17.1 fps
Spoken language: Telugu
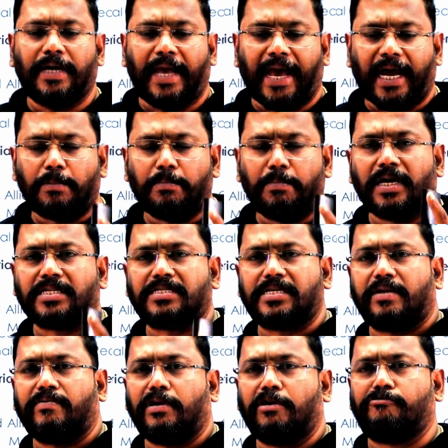ఎకనామిక్
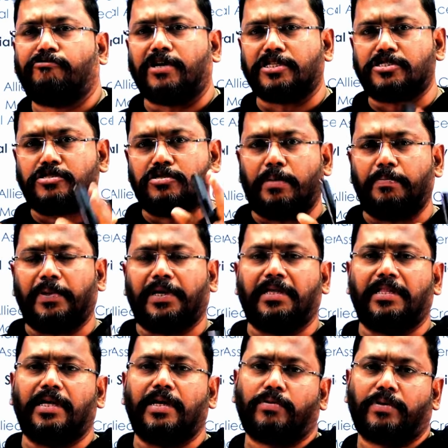సర్వేలో ఫస్ట్ టాపిక్
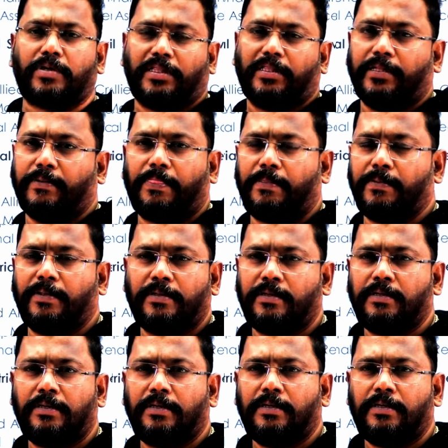ఇదే ఉంటుంది
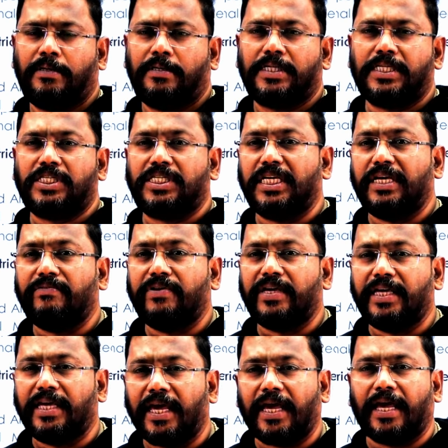
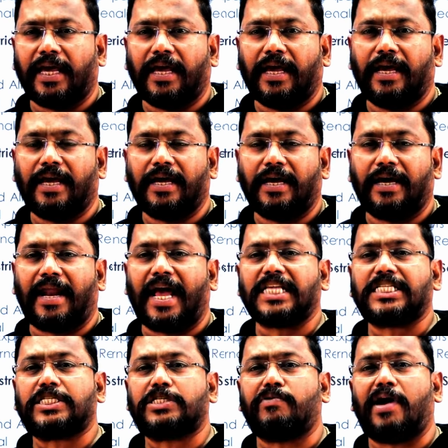జీవీఏ
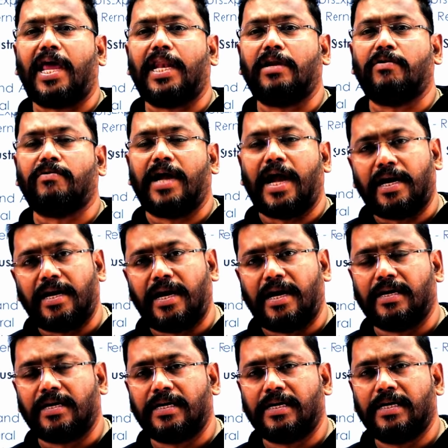గ్రాస్ వాల్యూ
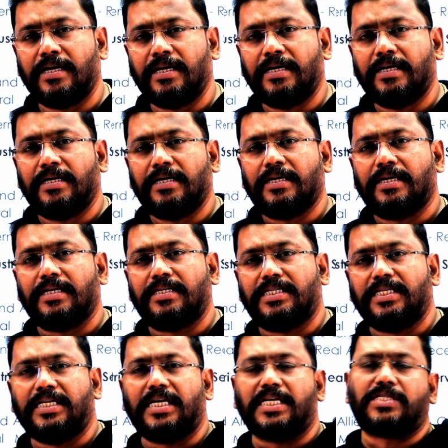యాడెడ్
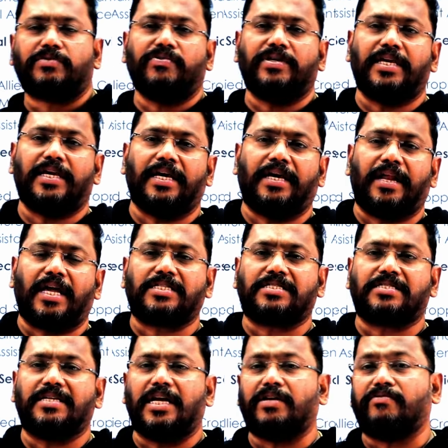జిఎస్విఏ గ్రాస్
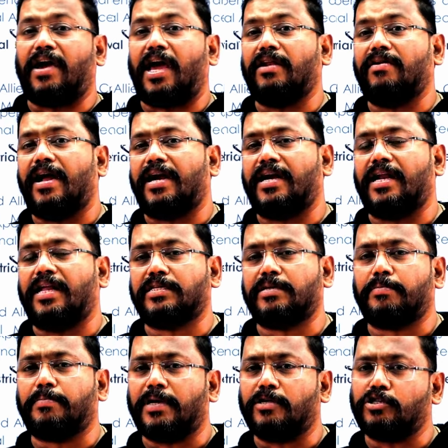స్టేట్ వాల్యూ యాడ్ అని
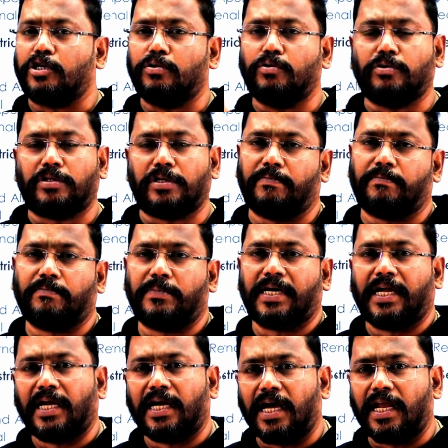చెప్పి మనం చదువుతాం
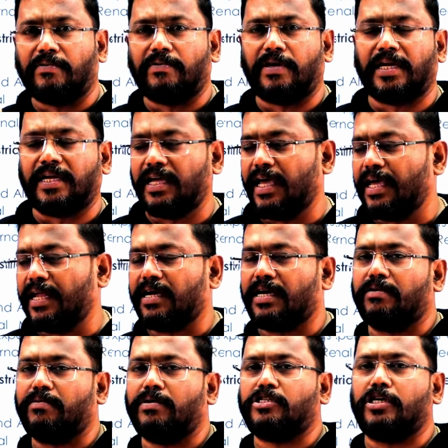రంగాల వారికి ఏ
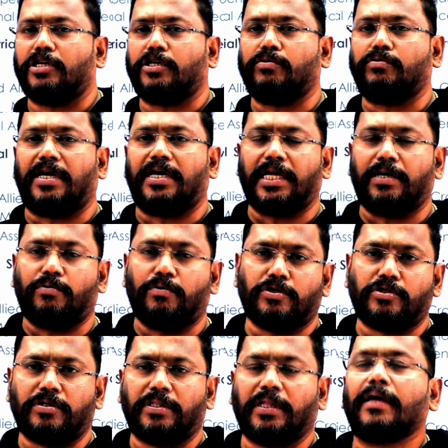రంగం నుంచి ఎక్కువ ఆదాయం
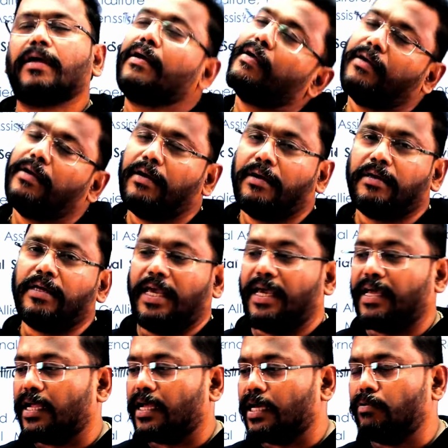వచ్చింది ఏ
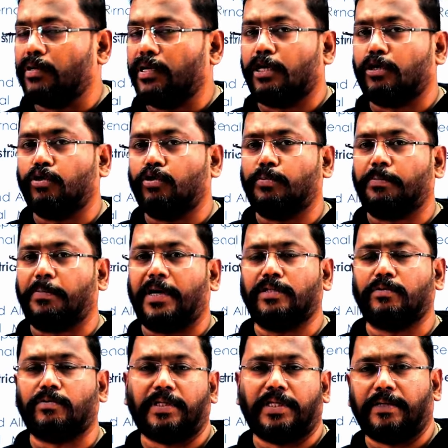రంగంలో ఎక్కువ
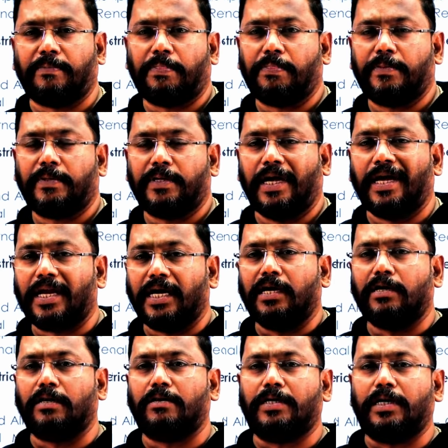ఉపాధి ఉంది ఏ
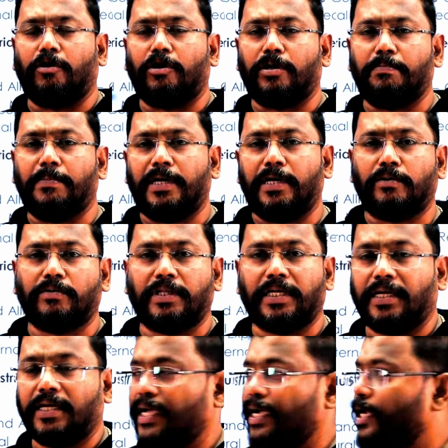రంగంలో డెవలప్మెంట్
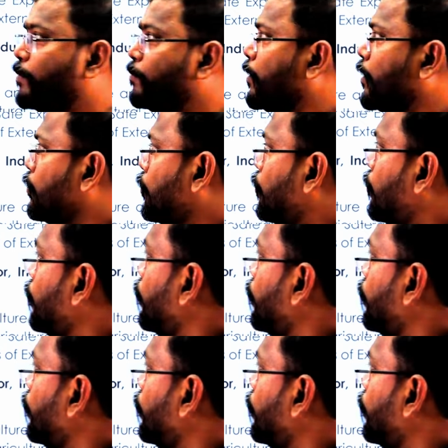ఉంది ఇక్కడ మీకు